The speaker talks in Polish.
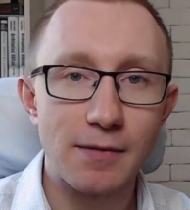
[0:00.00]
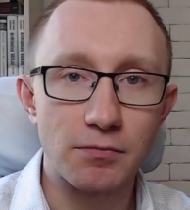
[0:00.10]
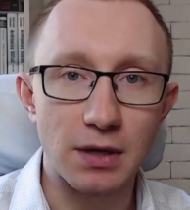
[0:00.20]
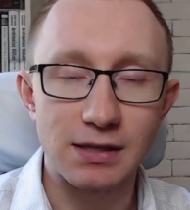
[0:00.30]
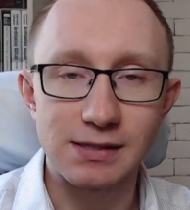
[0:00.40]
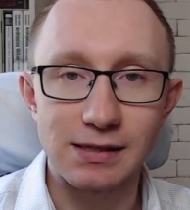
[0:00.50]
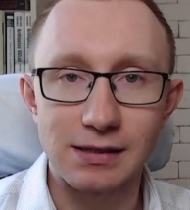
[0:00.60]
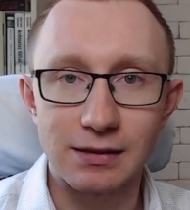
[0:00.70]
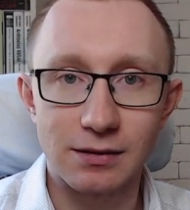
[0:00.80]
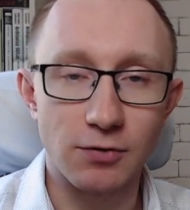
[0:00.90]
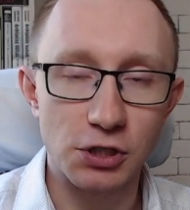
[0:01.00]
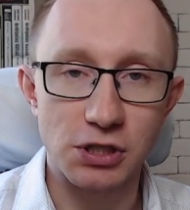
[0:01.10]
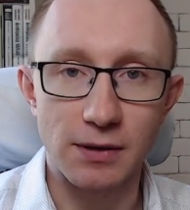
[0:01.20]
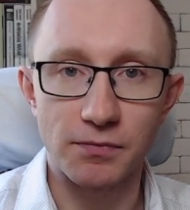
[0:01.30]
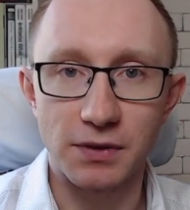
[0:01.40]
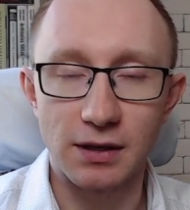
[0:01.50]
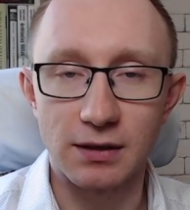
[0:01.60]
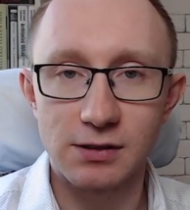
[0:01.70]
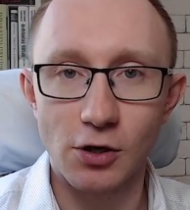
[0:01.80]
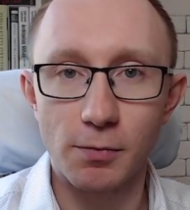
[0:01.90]
między właśnie e,
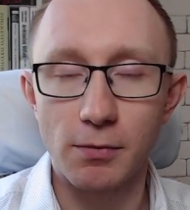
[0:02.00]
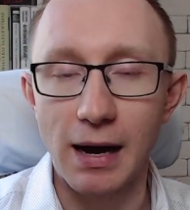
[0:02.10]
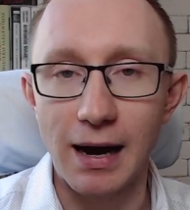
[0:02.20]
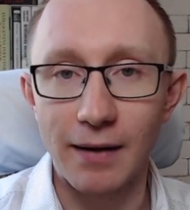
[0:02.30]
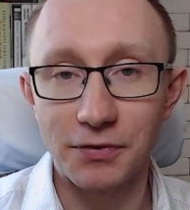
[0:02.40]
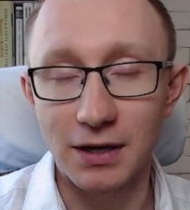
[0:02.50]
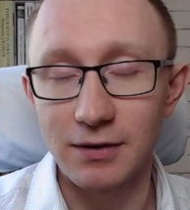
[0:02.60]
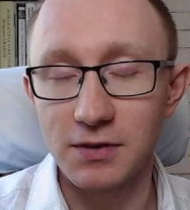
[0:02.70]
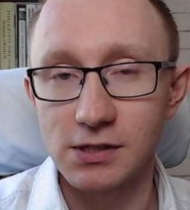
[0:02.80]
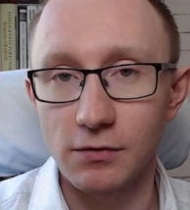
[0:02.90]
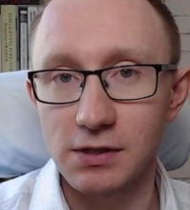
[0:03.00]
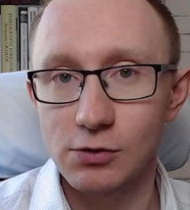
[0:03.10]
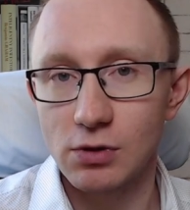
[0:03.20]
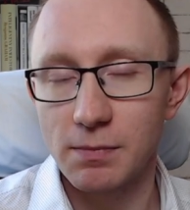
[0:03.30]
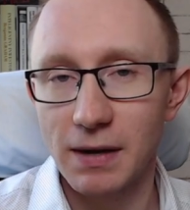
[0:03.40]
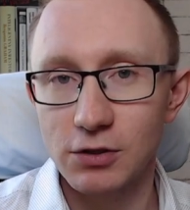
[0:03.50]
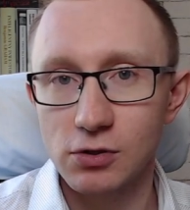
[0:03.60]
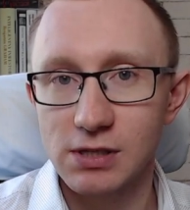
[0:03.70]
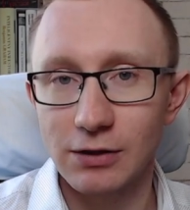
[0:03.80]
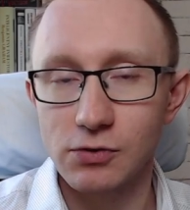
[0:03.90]
sobą a telewizją, więc tutaj
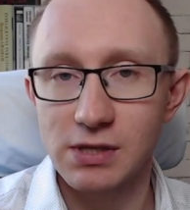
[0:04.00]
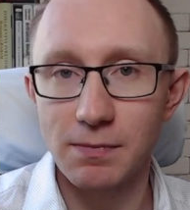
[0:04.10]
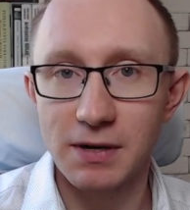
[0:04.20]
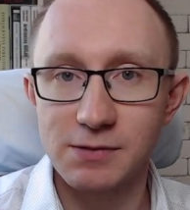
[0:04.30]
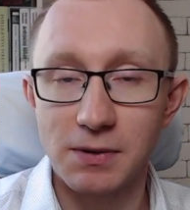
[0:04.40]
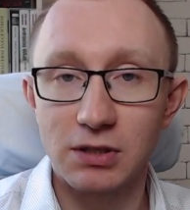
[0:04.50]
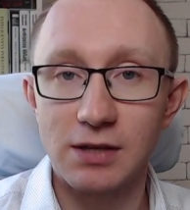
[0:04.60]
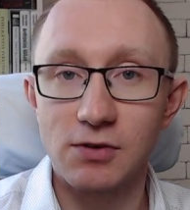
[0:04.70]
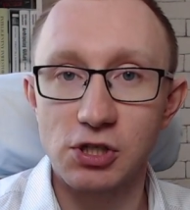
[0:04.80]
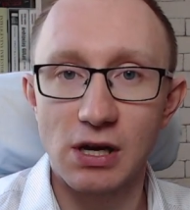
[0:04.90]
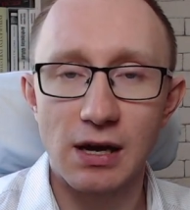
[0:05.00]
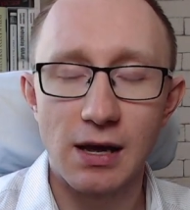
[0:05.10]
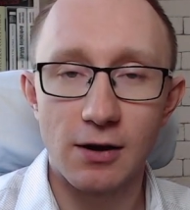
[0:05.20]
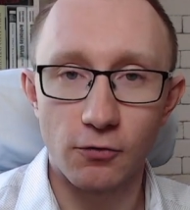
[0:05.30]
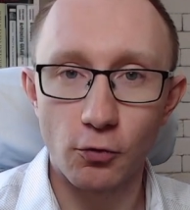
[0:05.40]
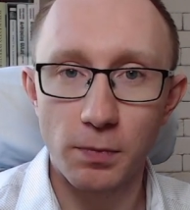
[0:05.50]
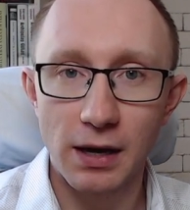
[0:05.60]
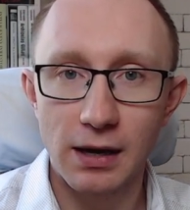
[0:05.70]
patrząc na to z tej perspektywy, że UP